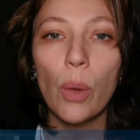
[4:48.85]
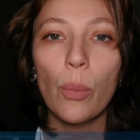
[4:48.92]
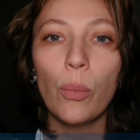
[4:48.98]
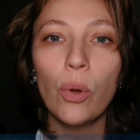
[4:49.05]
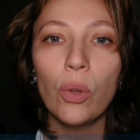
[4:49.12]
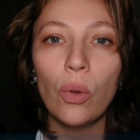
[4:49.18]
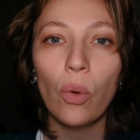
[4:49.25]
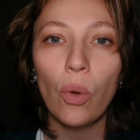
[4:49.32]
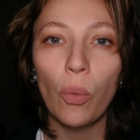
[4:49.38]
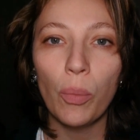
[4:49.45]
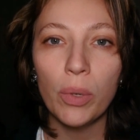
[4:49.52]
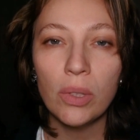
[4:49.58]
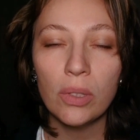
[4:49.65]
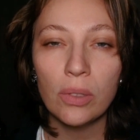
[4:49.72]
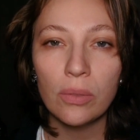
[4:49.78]
Мой
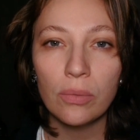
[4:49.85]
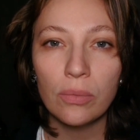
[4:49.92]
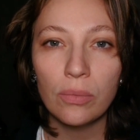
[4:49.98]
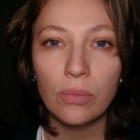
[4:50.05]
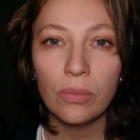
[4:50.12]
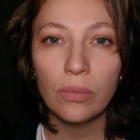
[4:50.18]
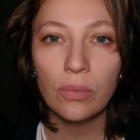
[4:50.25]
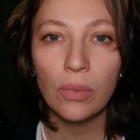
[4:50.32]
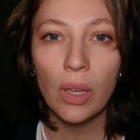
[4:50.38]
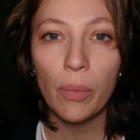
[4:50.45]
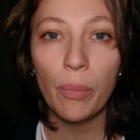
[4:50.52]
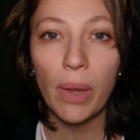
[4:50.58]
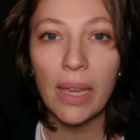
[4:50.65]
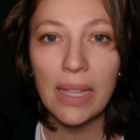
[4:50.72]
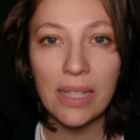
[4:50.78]
опыт,
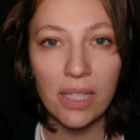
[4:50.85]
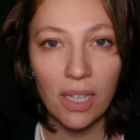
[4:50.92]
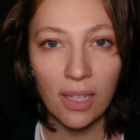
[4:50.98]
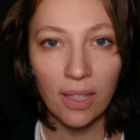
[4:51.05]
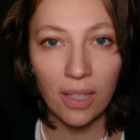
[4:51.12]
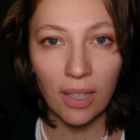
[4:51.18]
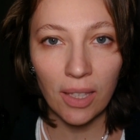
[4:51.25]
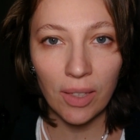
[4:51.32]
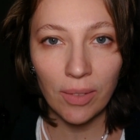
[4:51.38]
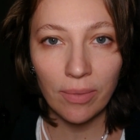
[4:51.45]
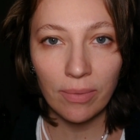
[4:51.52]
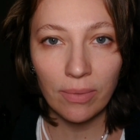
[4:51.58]
мои техники,